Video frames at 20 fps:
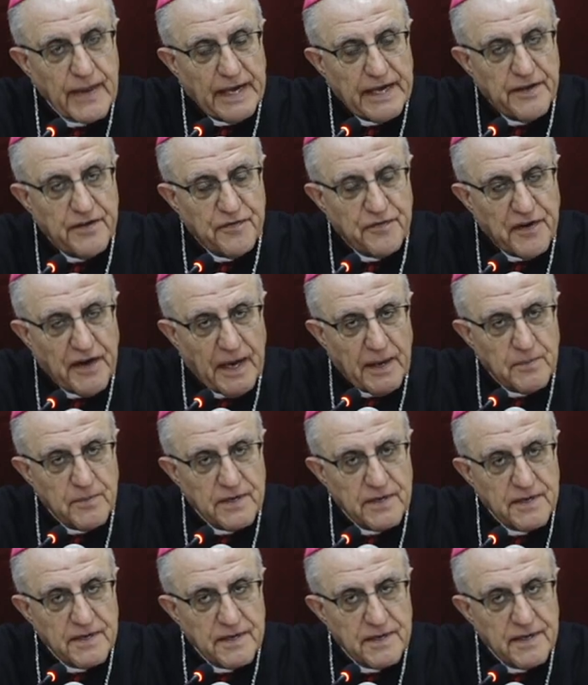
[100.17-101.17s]
نفهم
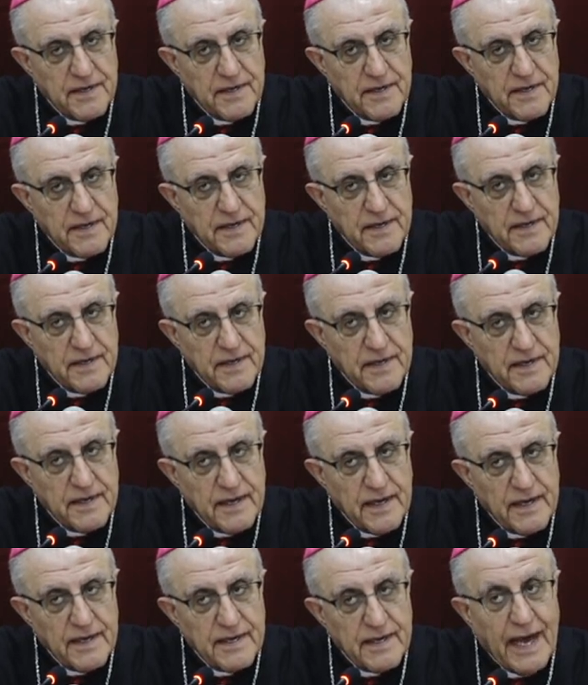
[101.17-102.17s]

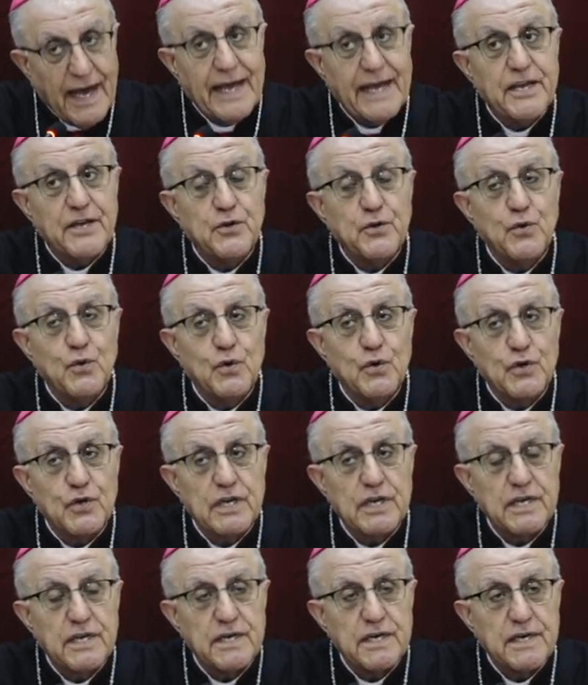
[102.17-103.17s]
أي
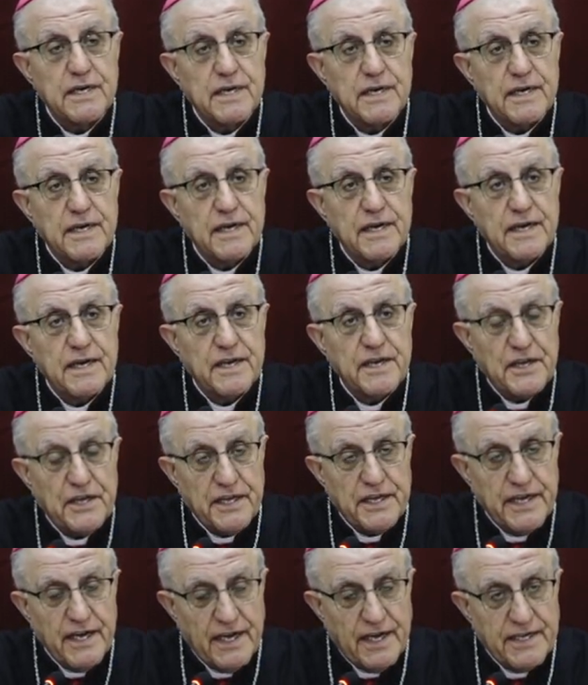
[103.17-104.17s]
نور
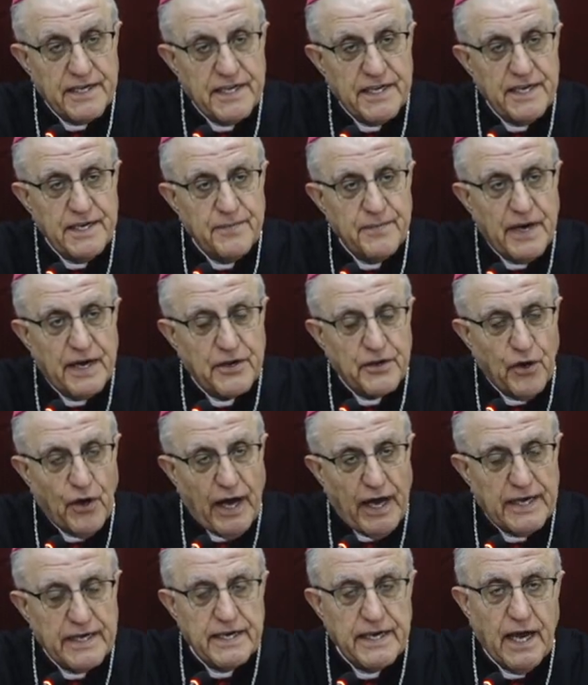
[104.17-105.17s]
يعني مار
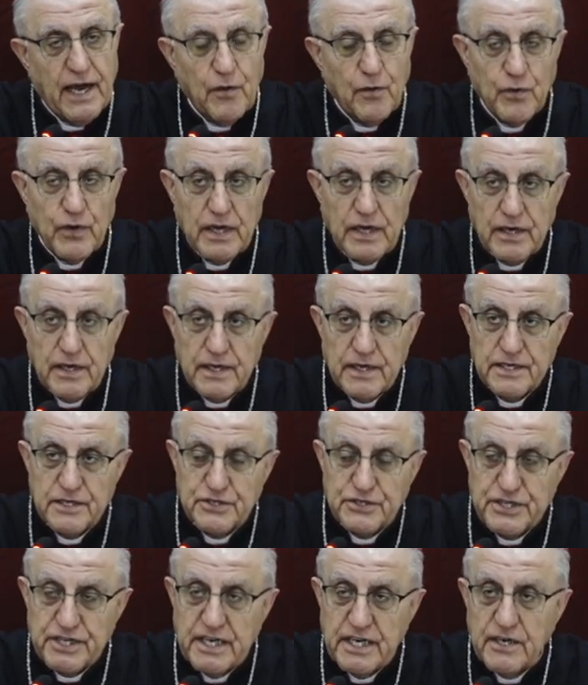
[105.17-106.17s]
يوحنا
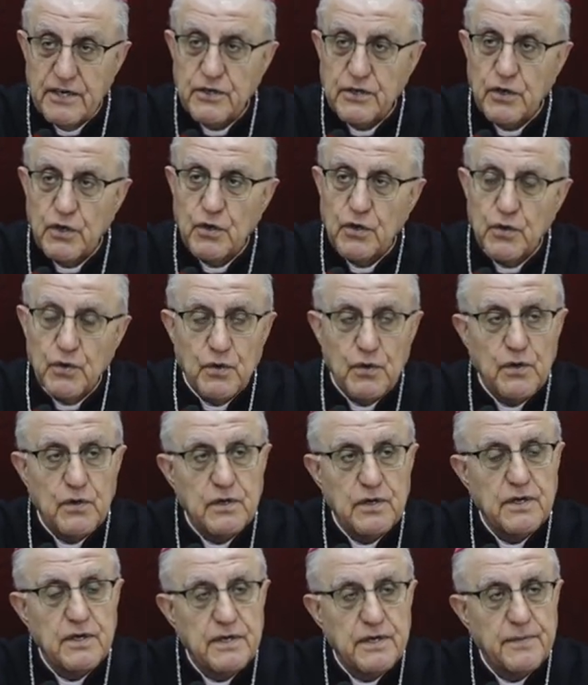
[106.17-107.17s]
والإنجيل كله
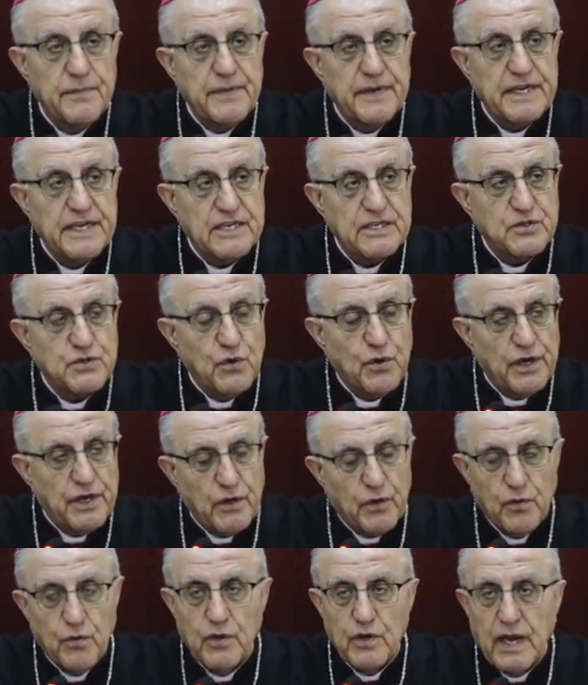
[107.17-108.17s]
من يسوع
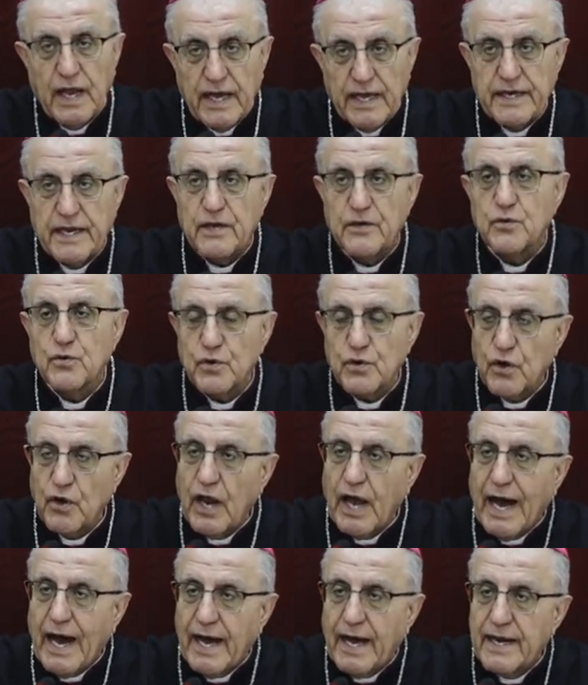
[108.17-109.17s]
يقول أنا نور
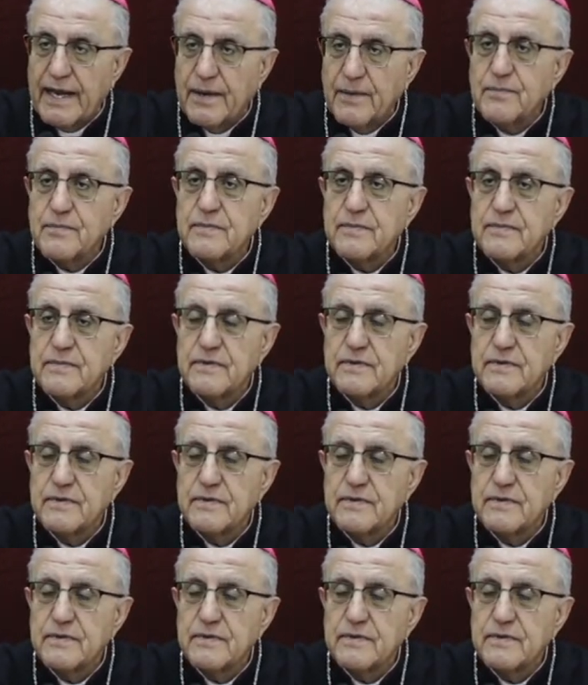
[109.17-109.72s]
العالم